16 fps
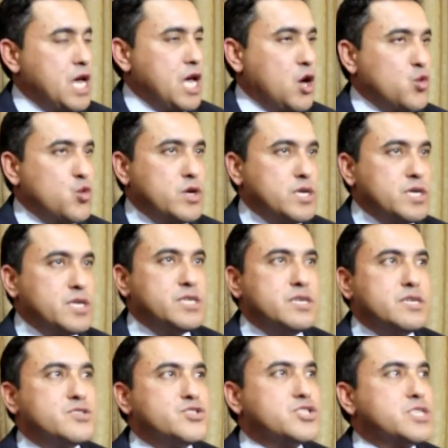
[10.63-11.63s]

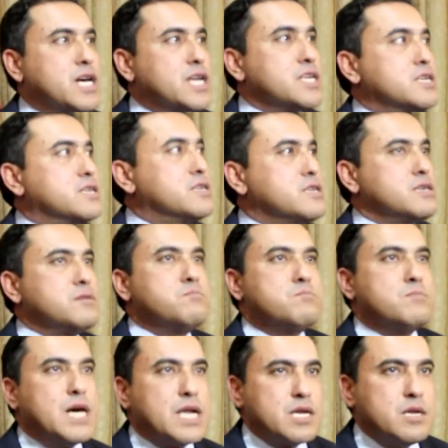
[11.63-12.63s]
أولا تشكري
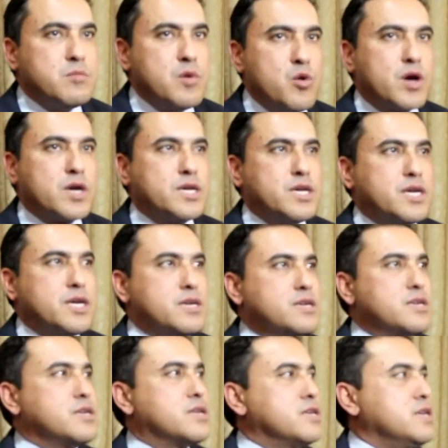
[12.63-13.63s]
مر المواقع
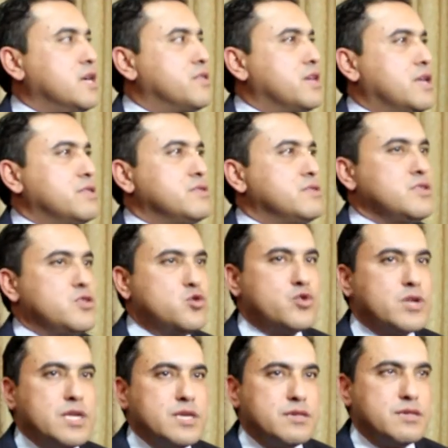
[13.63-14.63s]
كي غيحضر عندي
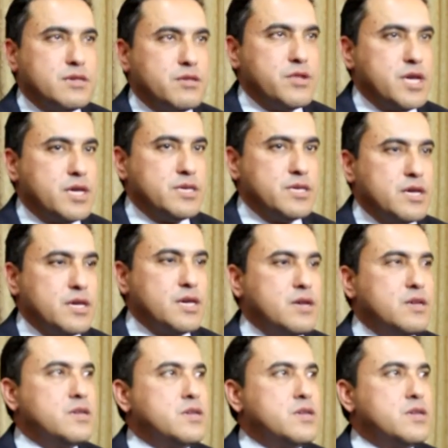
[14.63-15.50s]
الدورة الاستثنائية